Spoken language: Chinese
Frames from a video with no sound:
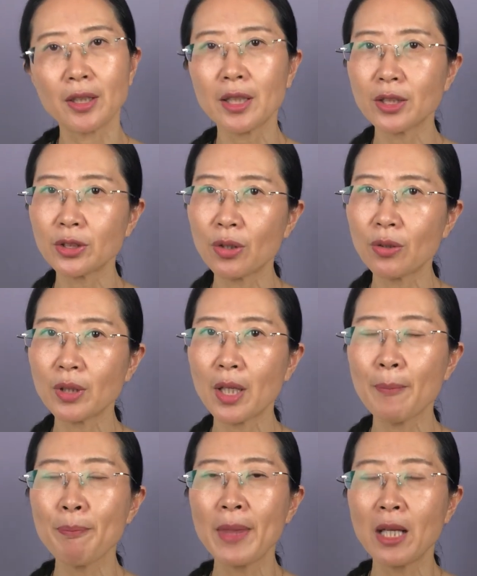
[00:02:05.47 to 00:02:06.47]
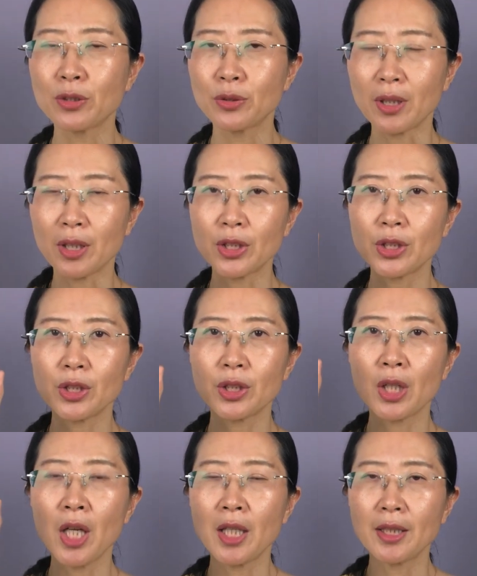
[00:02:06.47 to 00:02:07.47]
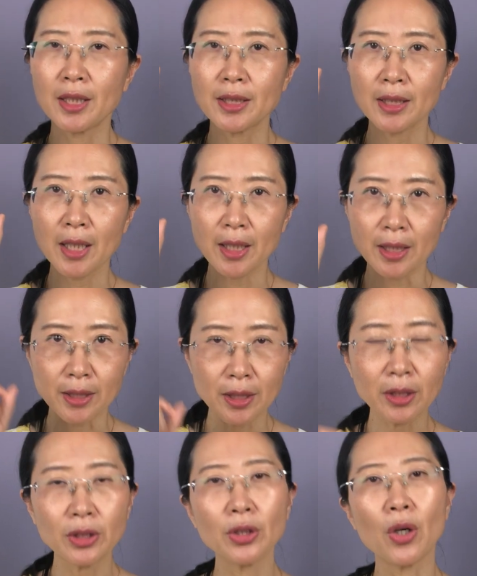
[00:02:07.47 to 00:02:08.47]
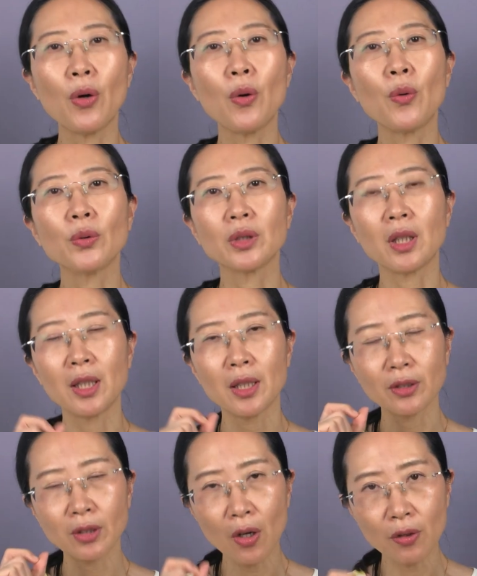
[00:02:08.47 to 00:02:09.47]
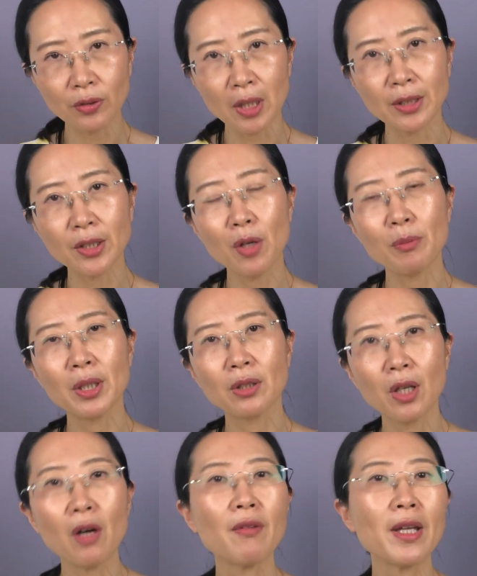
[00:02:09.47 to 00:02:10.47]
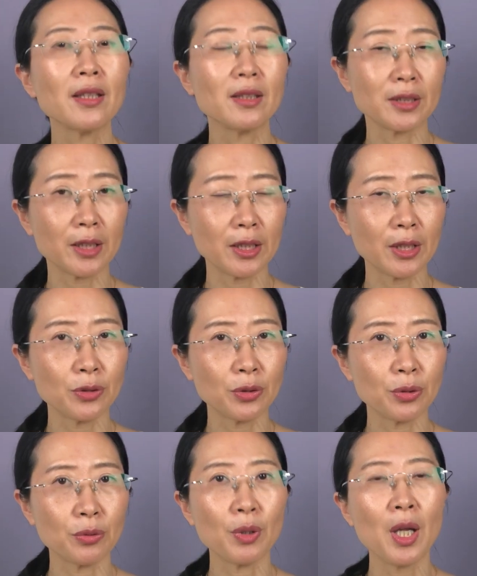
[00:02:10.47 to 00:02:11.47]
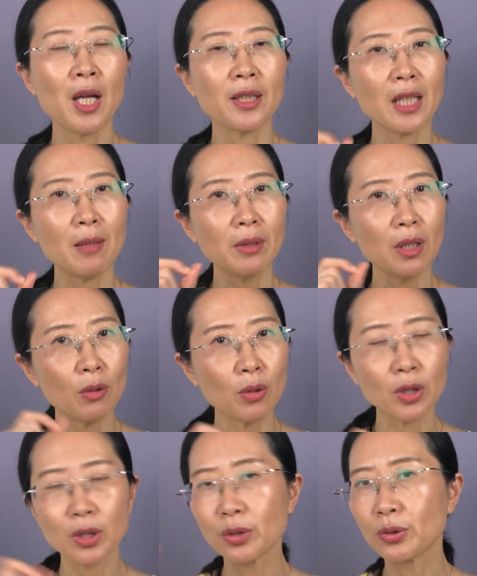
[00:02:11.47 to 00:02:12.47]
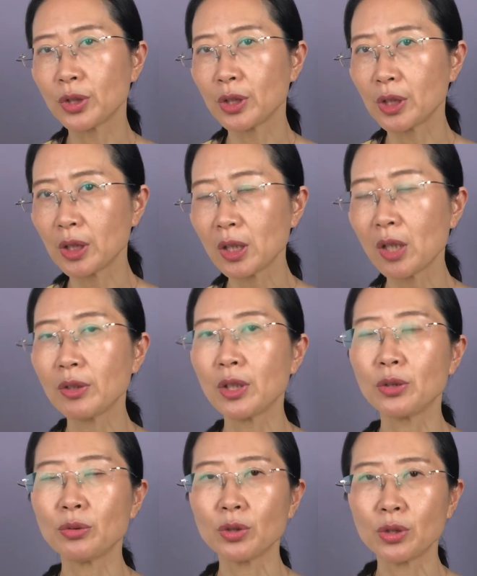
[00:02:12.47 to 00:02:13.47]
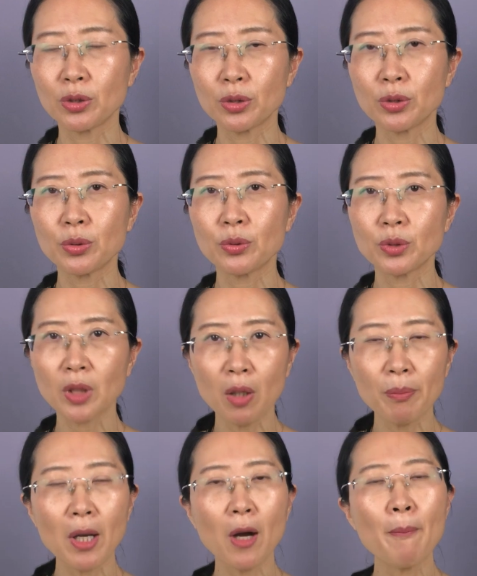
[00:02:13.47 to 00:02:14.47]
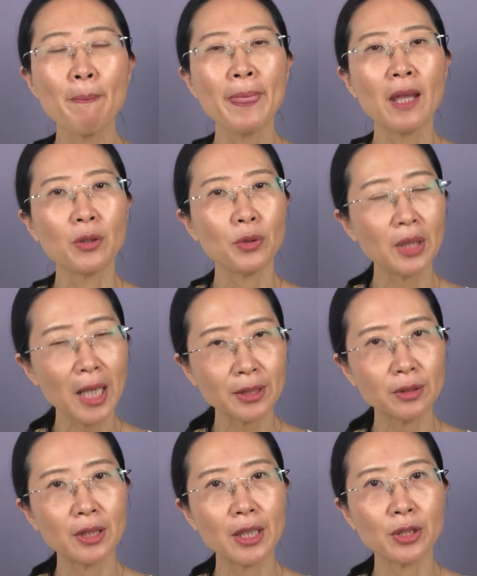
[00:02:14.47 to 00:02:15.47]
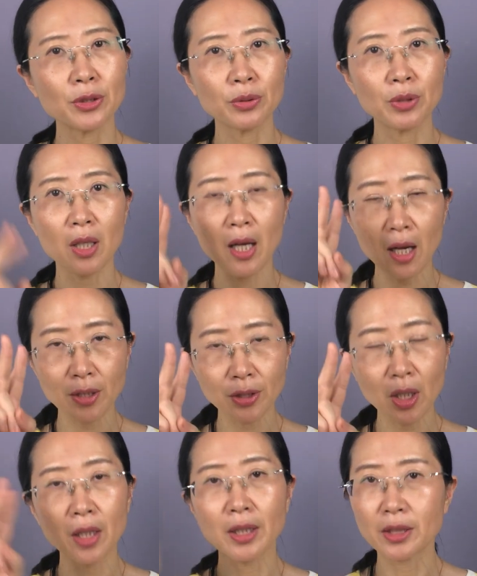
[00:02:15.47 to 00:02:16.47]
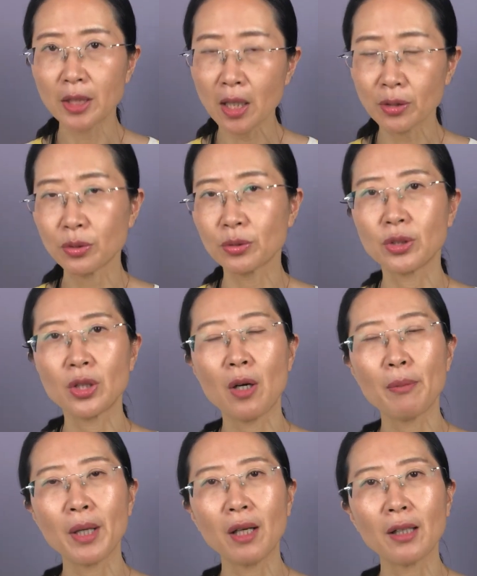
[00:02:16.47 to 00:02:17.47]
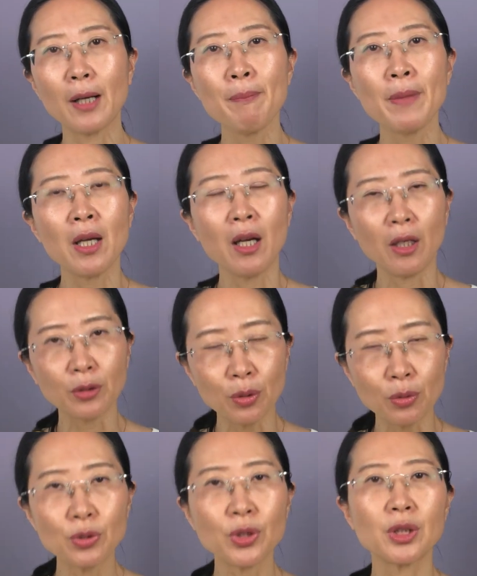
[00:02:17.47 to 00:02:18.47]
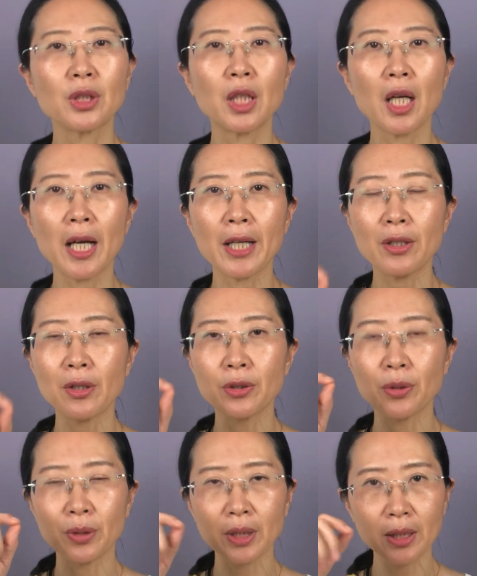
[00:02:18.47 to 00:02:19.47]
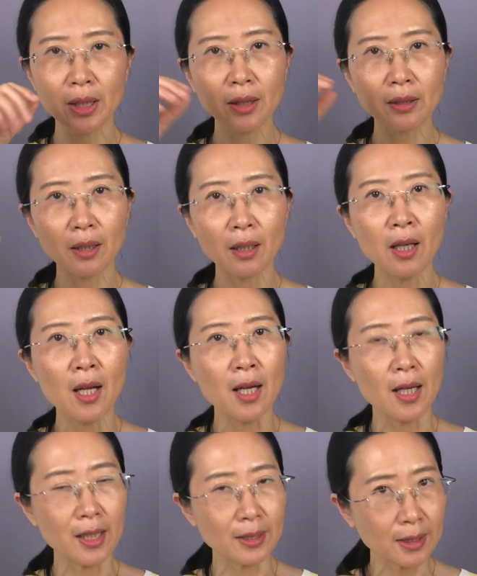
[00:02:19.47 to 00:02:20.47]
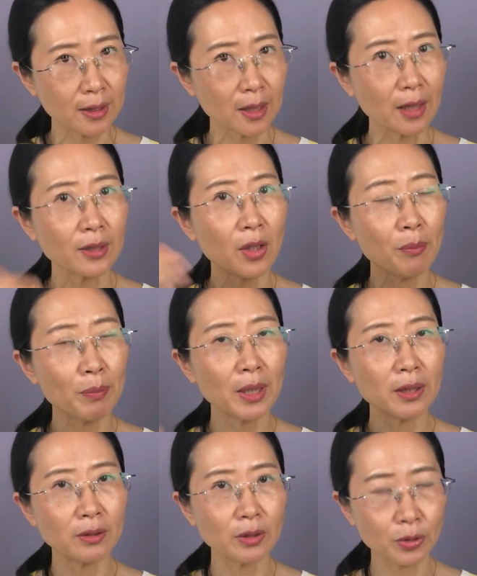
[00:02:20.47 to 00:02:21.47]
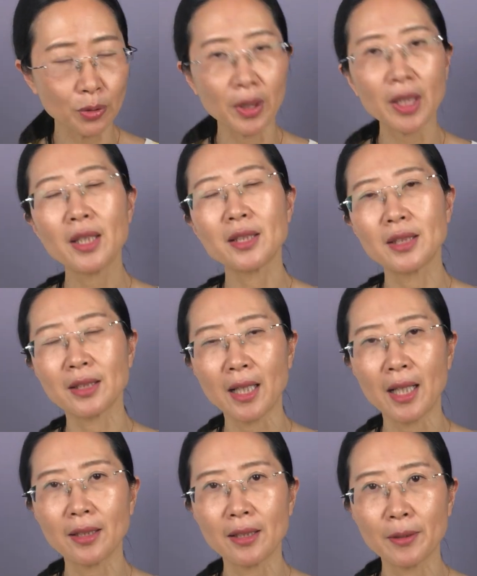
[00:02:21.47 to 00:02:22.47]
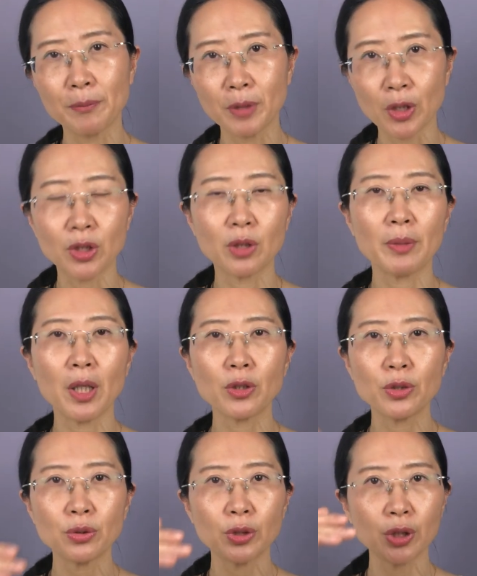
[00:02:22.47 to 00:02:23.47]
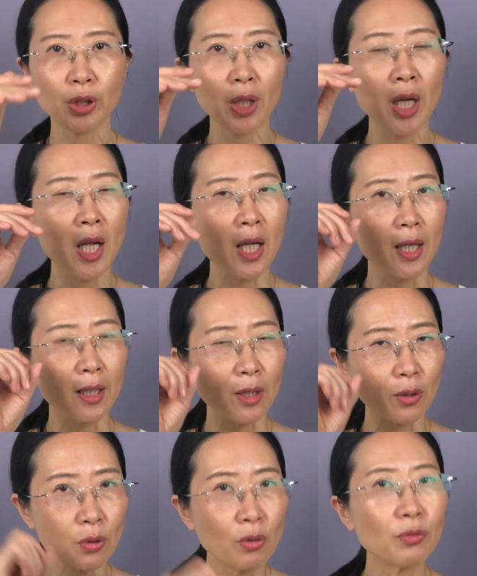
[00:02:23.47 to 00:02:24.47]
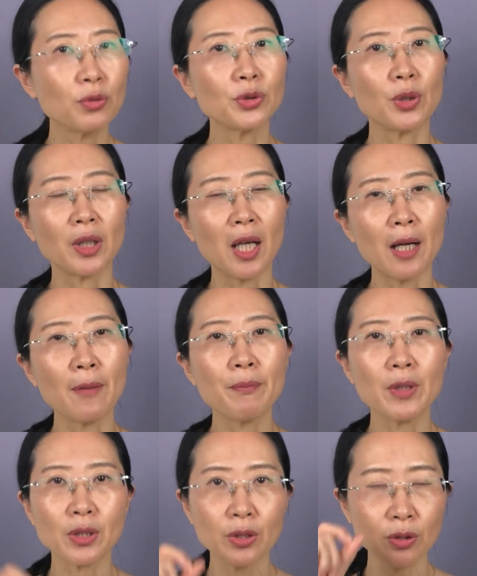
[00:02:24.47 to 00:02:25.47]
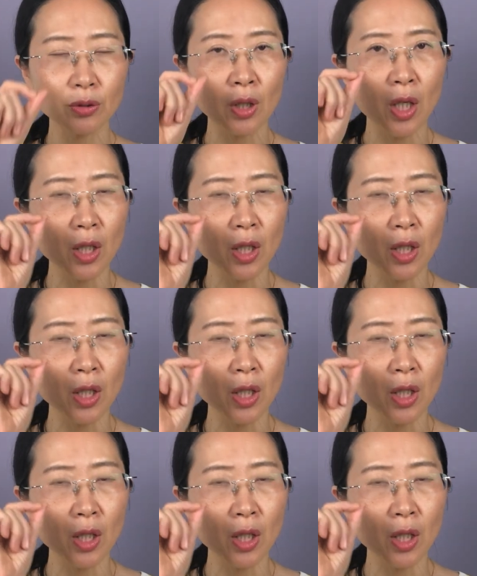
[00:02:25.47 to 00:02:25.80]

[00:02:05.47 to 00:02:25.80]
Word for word: 那个时候呢，选的是那些已经有呃高糖尿病高危的这些人群，他们呢或者就是身高体重指数超标，对亚洲来说呢，二十二以上就是超标了，呃，同时呢还要有一定的呃这个糖尿病血液的检查的指标，就是呃空腹血糖已经。